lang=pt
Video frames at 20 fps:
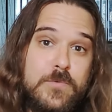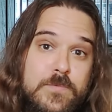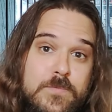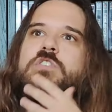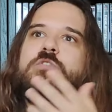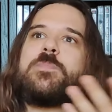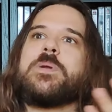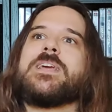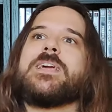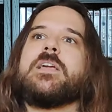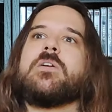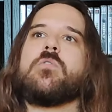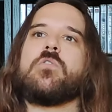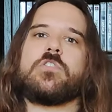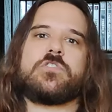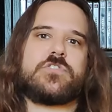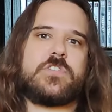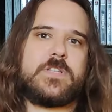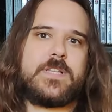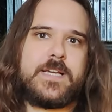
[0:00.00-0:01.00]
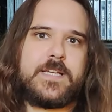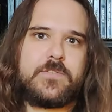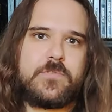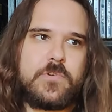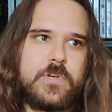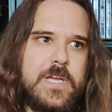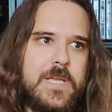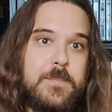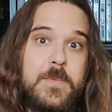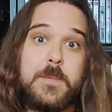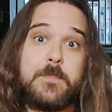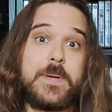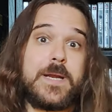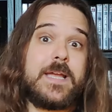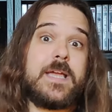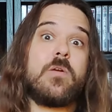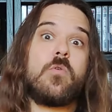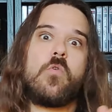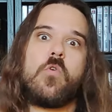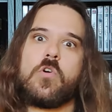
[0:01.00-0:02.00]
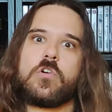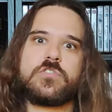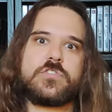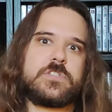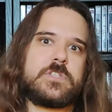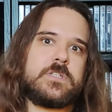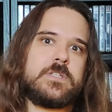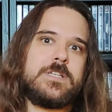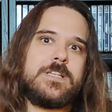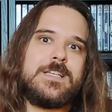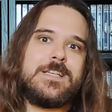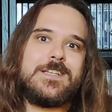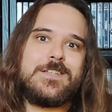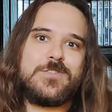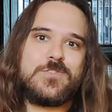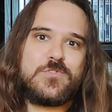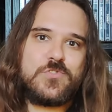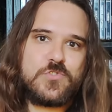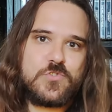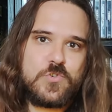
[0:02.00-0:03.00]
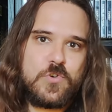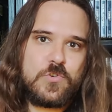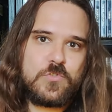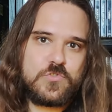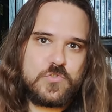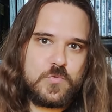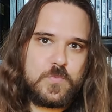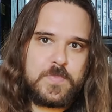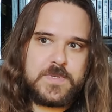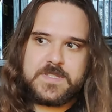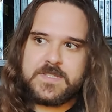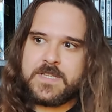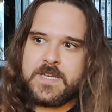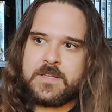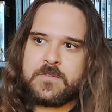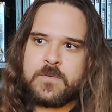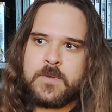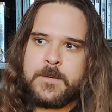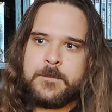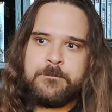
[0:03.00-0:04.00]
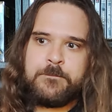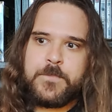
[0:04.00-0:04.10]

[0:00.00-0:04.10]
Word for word: Eu acho que para quem gosta de retro gaming, para quem gosta de jogos do passado,